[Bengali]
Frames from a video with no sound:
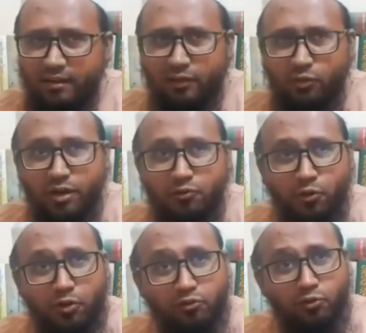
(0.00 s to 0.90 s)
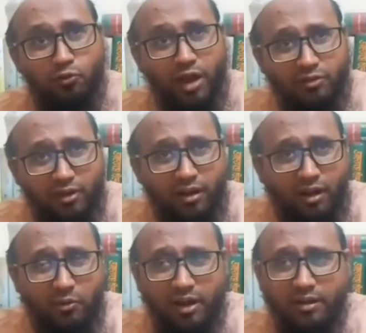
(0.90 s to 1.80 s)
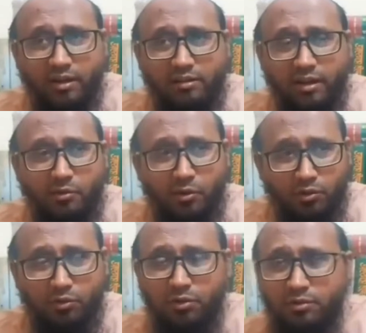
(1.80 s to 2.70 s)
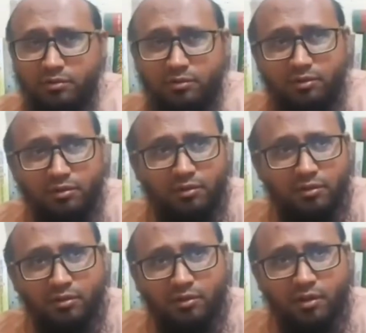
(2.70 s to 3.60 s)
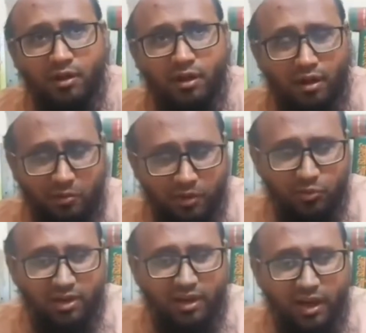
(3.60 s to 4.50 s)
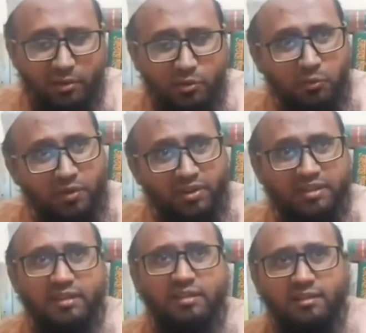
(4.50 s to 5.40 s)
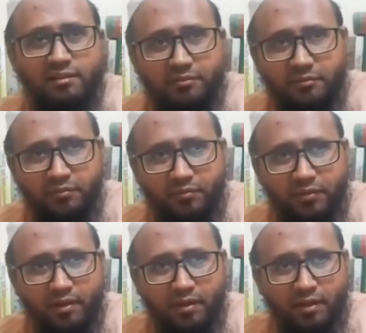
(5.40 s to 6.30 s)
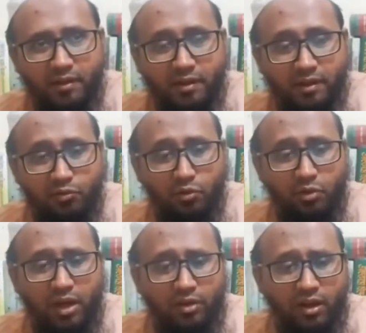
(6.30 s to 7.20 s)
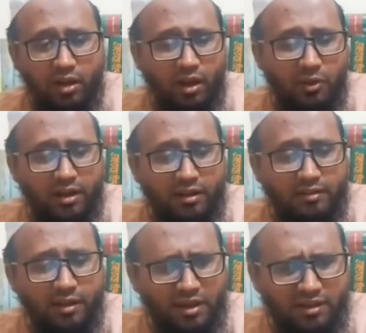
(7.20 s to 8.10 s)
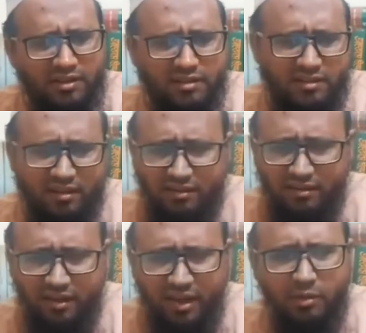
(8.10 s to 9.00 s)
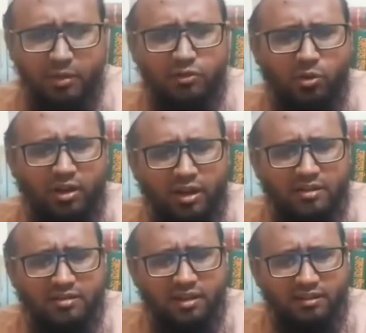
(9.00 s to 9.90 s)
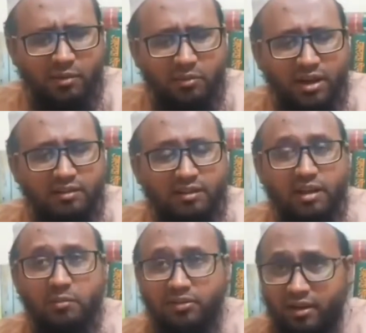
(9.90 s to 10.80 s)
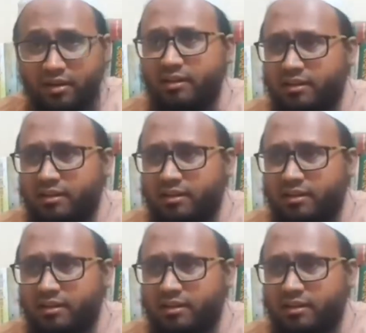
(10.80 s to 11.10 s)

একজনের চোখ রসুল্লাহ সাল্লাহ আলী আসাল্লামের মতো রহমতুল্লিল আলমিন উপড়ে ফেলতে চাইছে রসুল্লাহ সাল্লাহ আলিহাস্লাম নির্দেশ দিয়েছেন ইন্নামা জোয়াইল আল ইসতেজান মিন আজলিল বাসারি